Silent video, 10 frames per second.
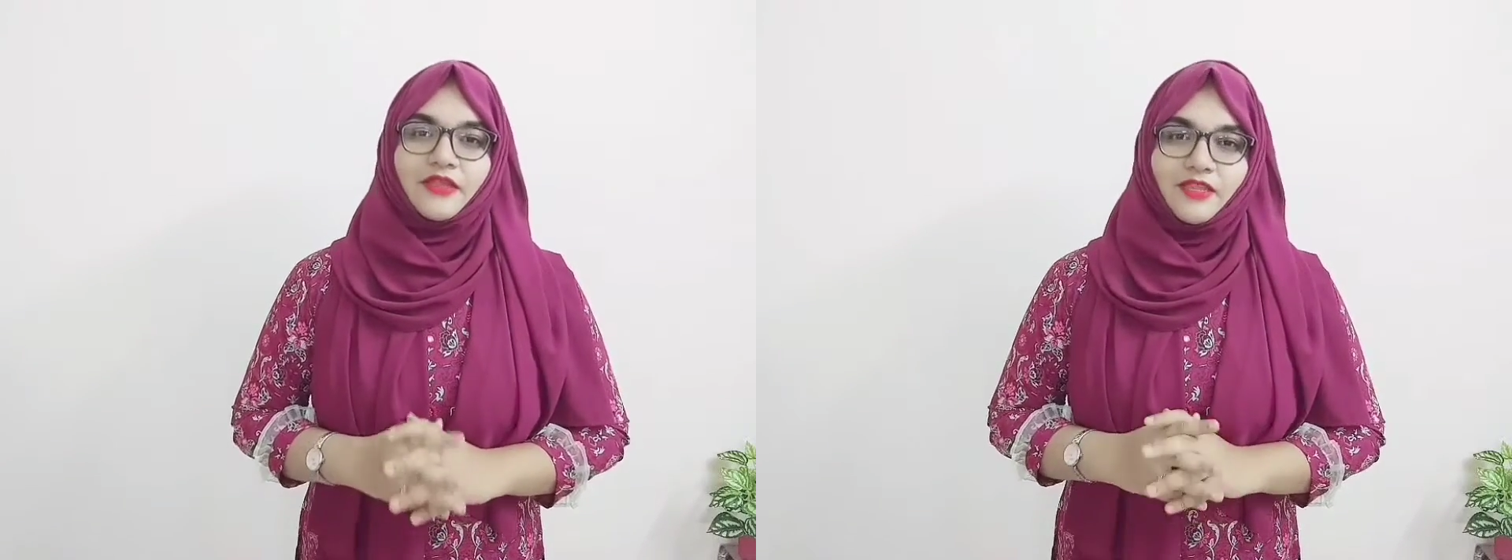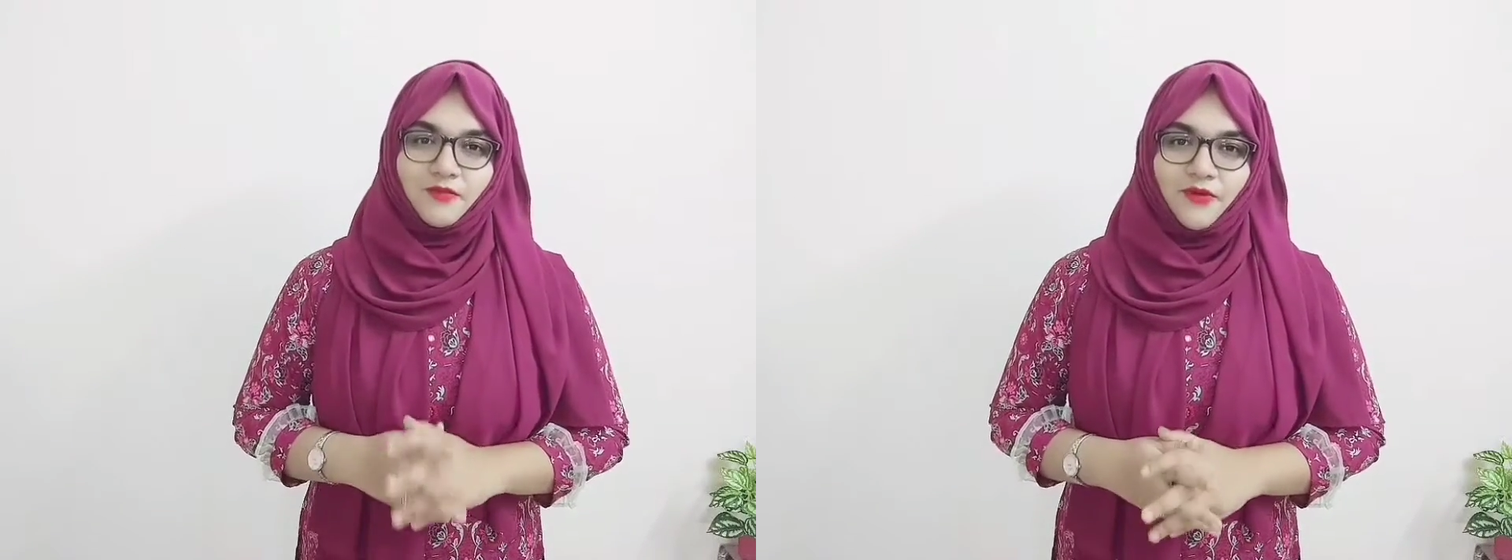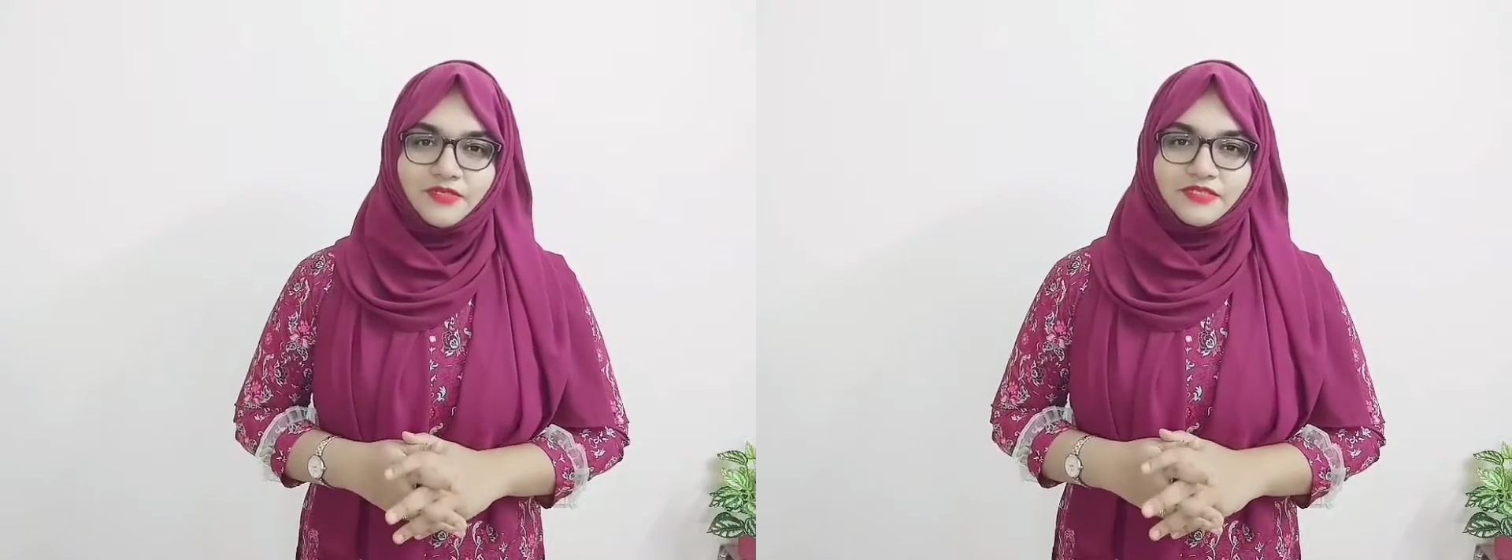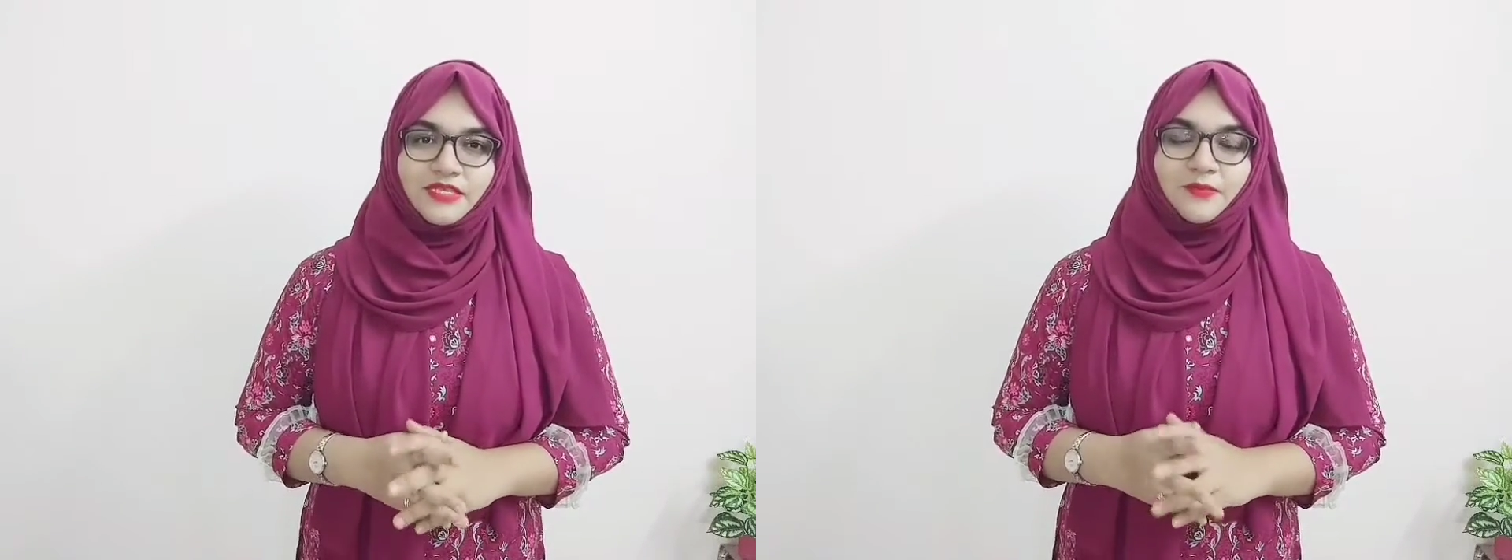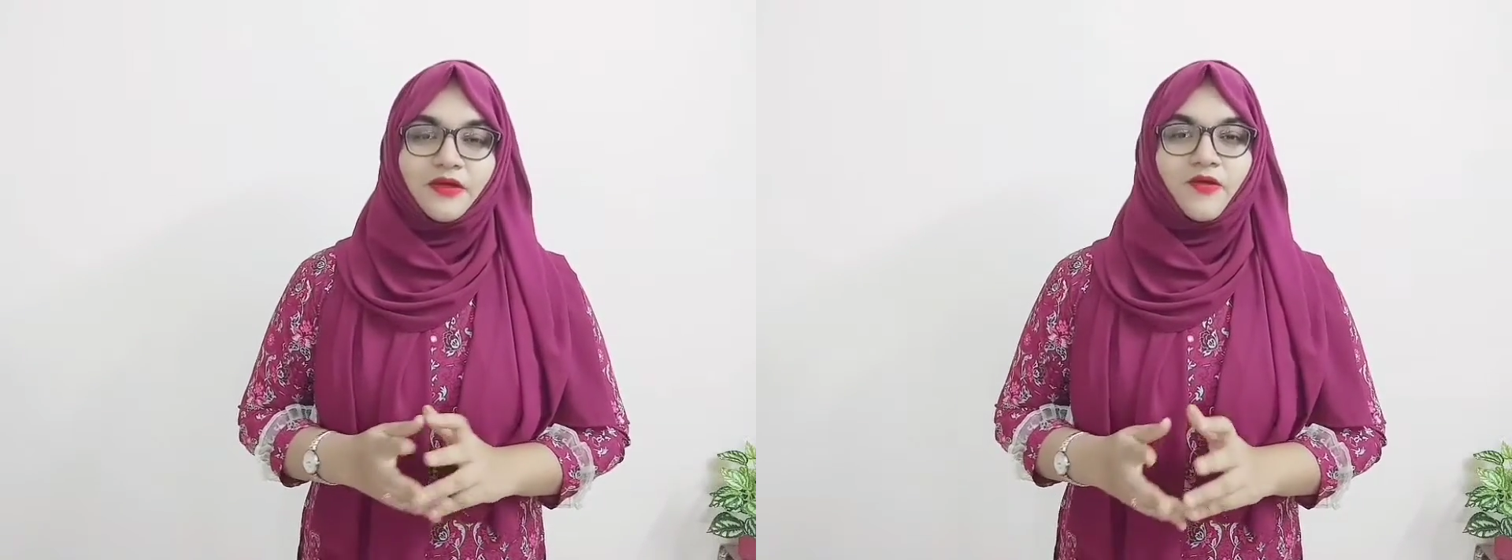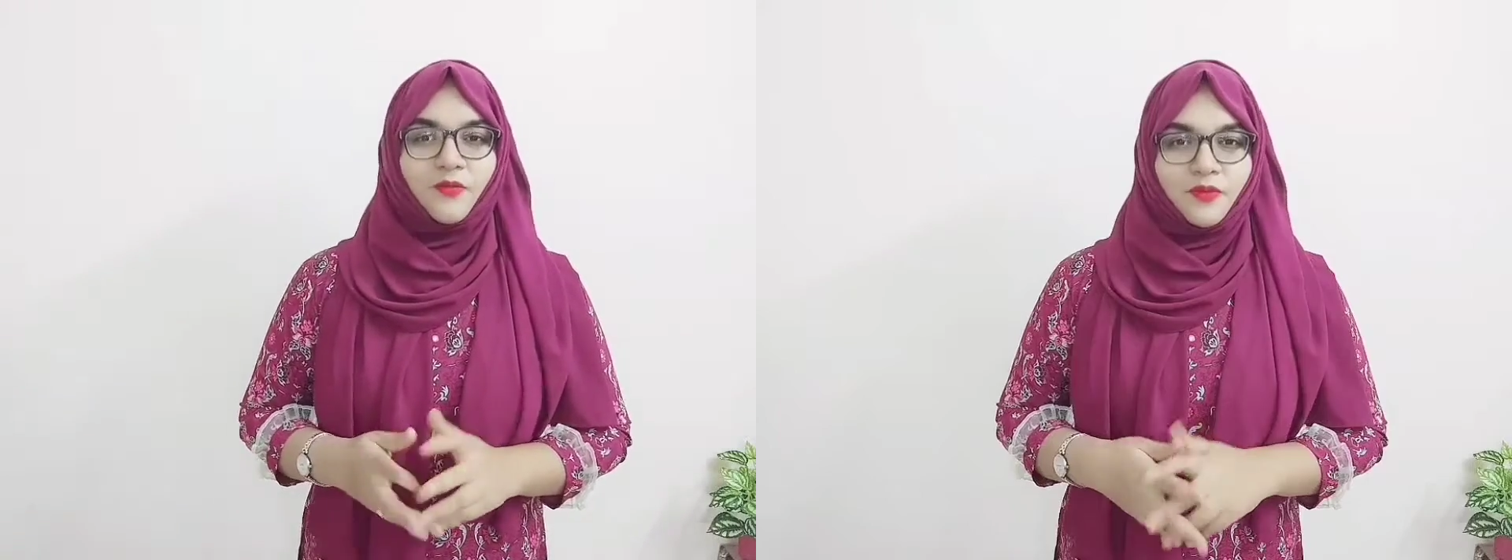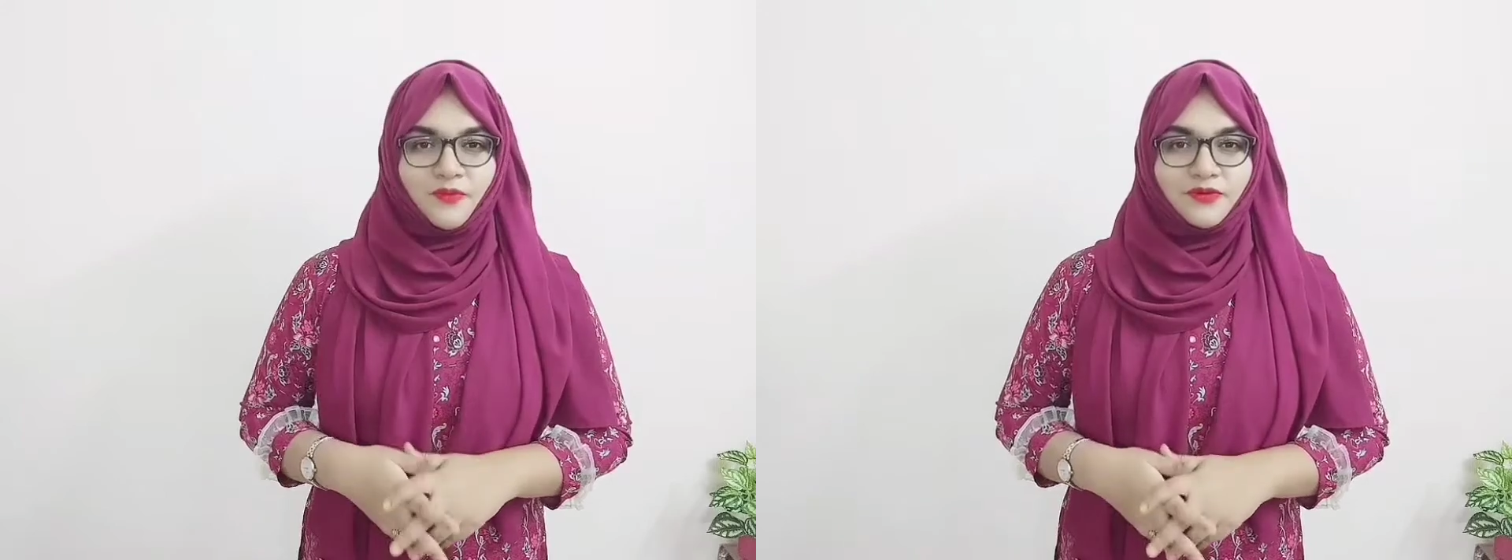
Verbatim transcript: ইনবক্সে বা কমেন্ট